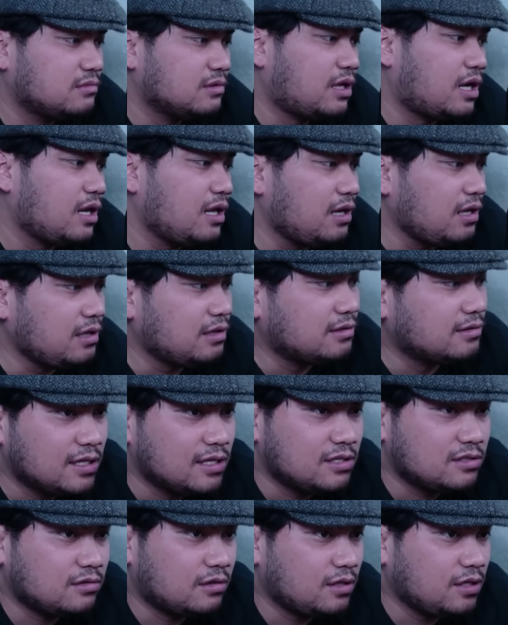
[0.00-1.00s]
Really?
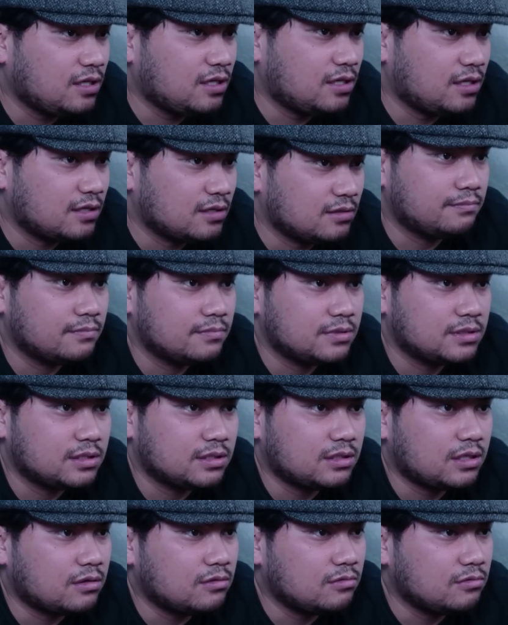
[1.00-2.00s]
Soalnya
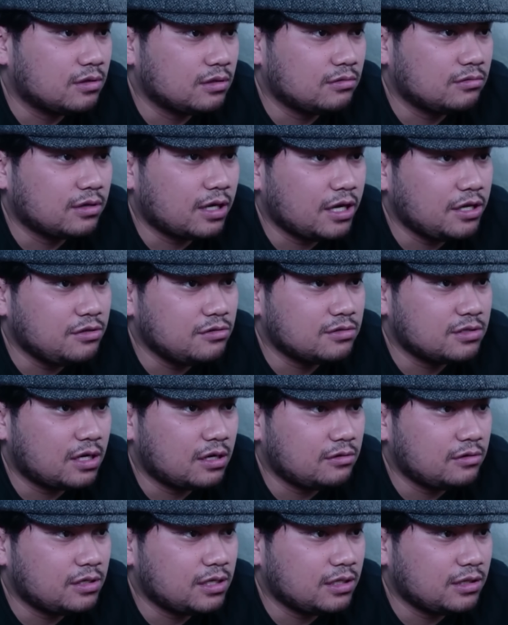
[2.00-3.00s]
setahu gua tuh kaiju
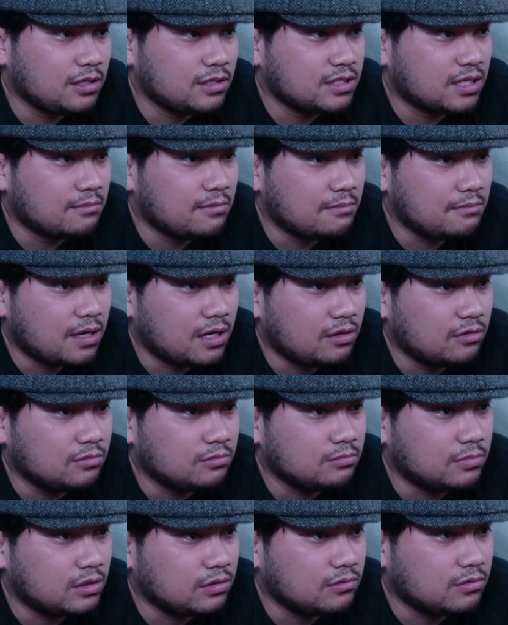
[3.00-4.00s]
selalu identik sama makhluk
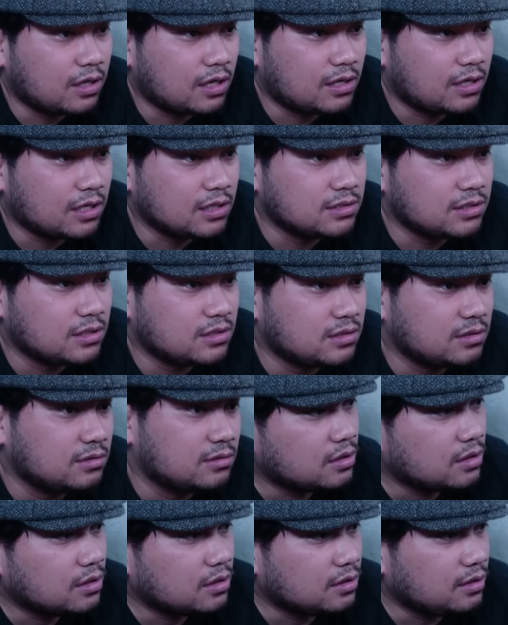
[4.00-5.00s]
berukuran raksasa
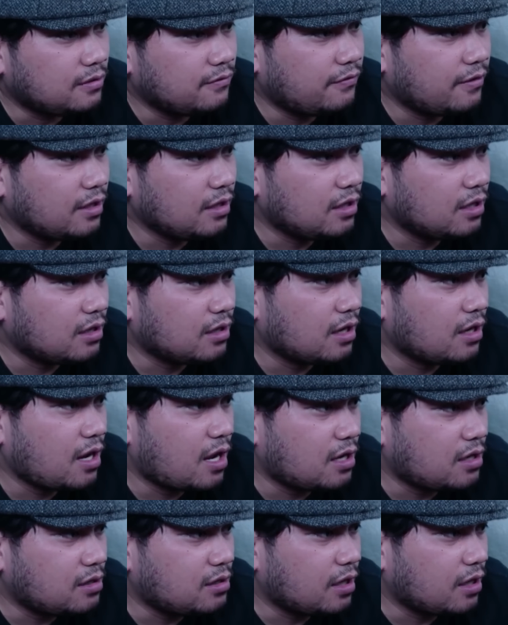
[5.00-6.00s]
soal. Di Vanguard kan
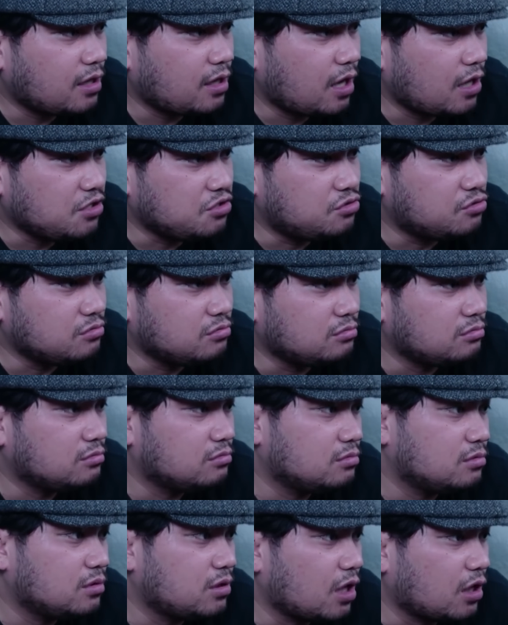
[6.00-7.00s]
ada deck kaiju.
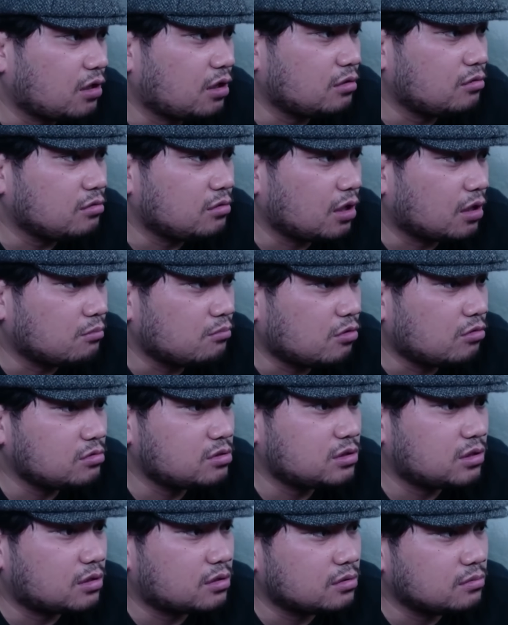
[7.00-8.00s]
Decknya tuh deck
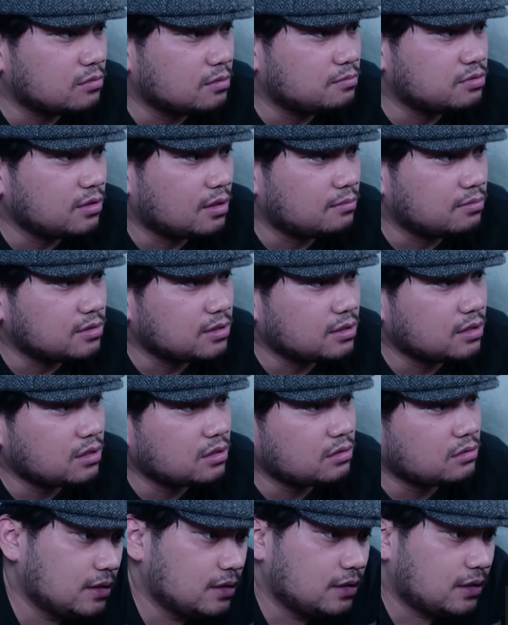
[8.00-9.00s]
monster semua besar-besar.
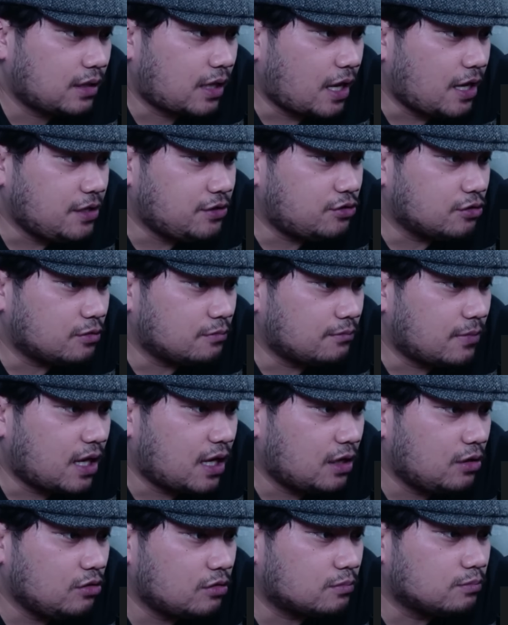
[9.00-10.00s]
Kaiju,
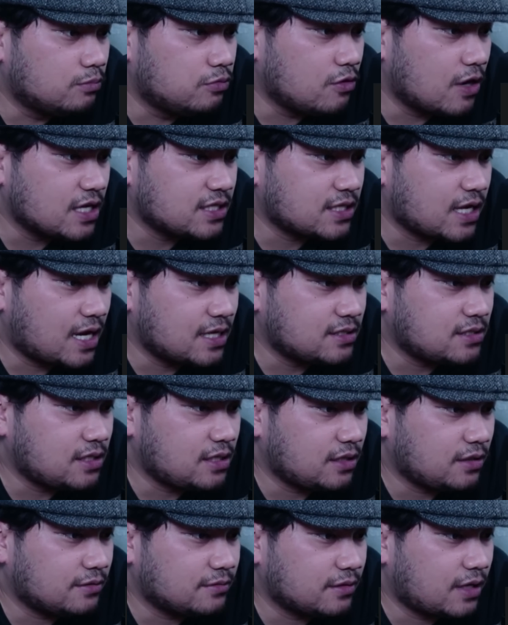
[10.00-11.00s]
makhluk buas
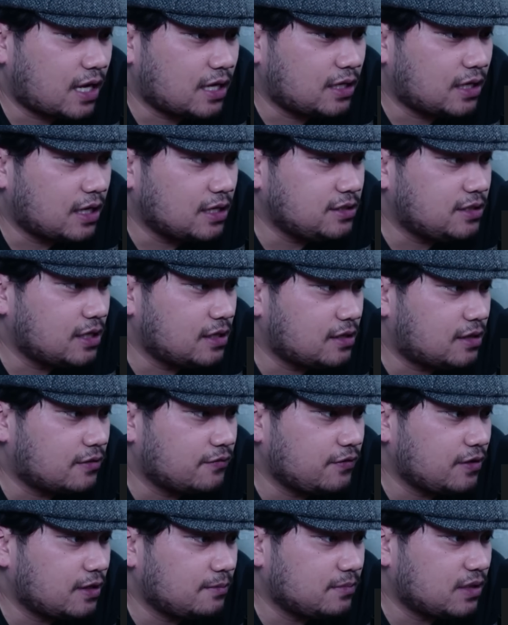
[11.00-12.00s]
asing, adalah genre
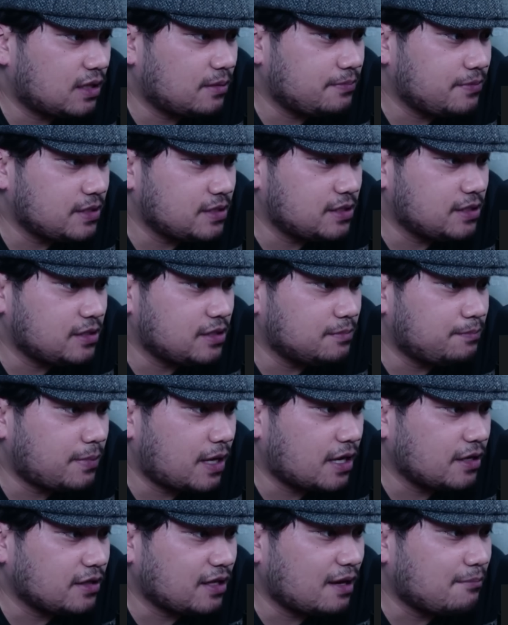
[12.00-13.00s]
film televisi
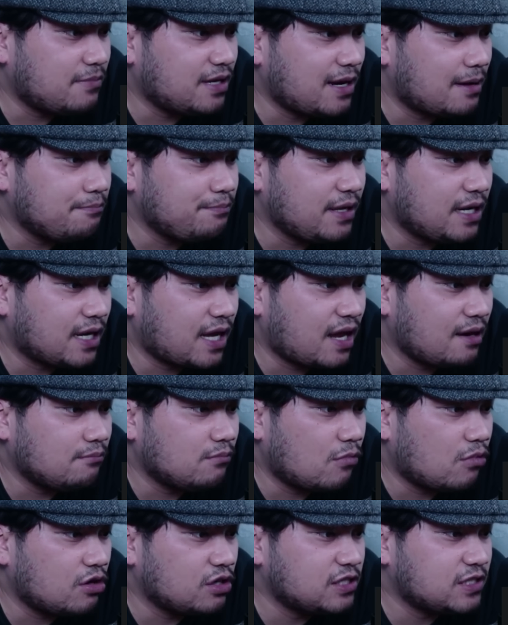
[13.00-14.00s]
Jepang yang menampilkan
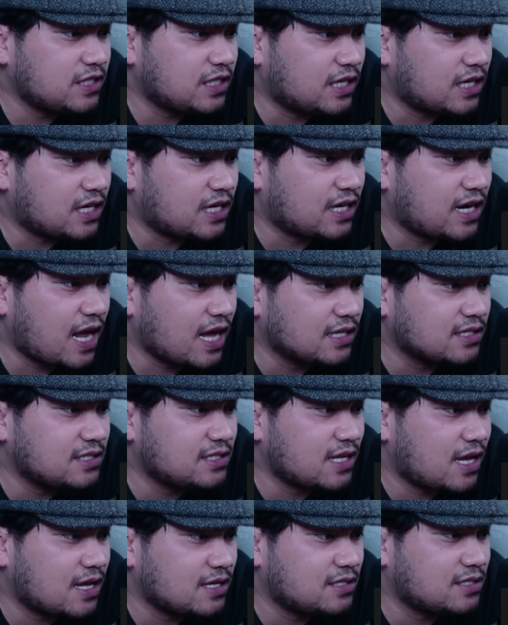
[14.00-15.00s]
monster
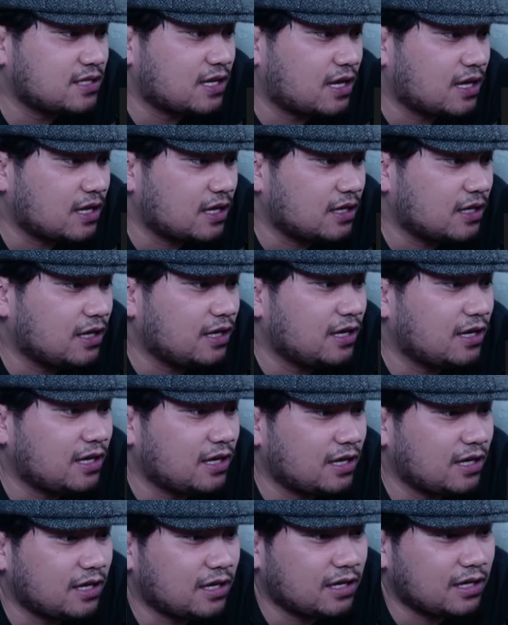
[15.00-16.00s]
raksasa.
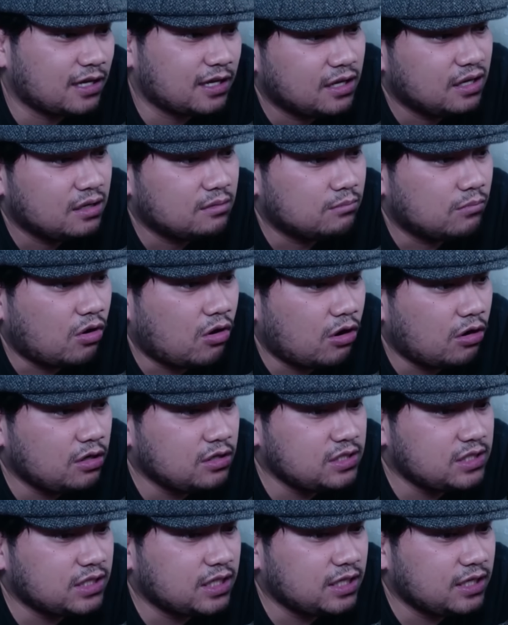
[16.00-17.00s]
Eh,
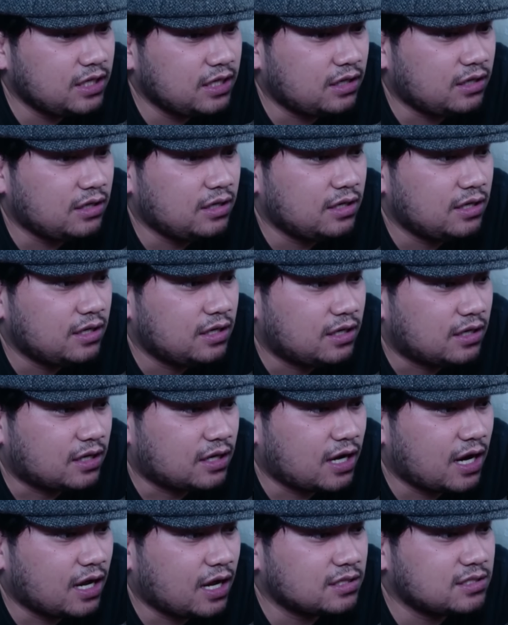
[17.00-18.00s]
monster
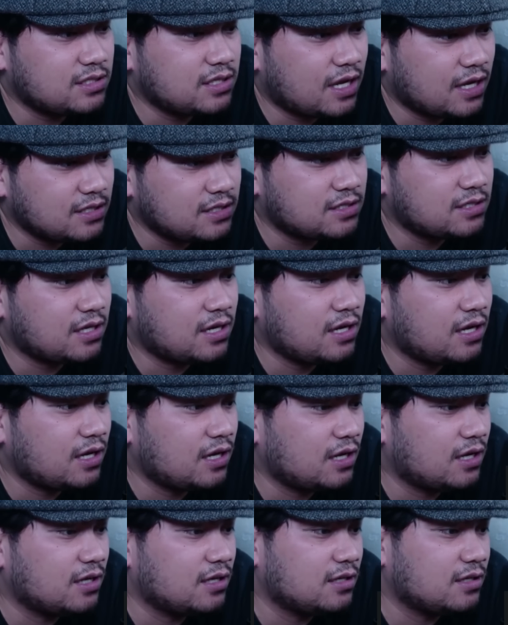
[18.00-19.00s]
raksasa.
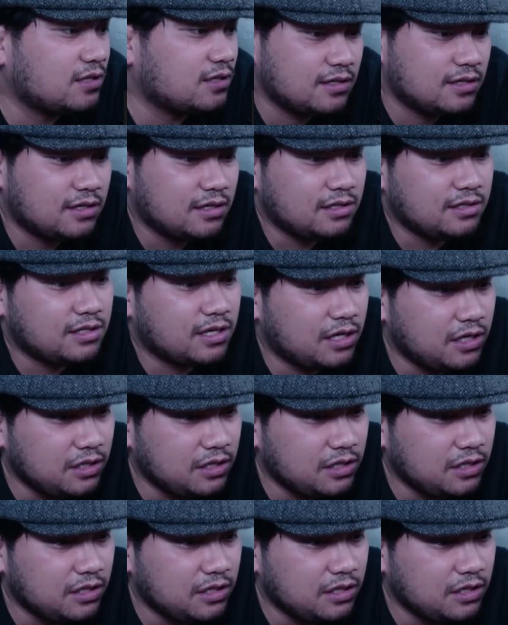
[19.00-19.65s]
Jadi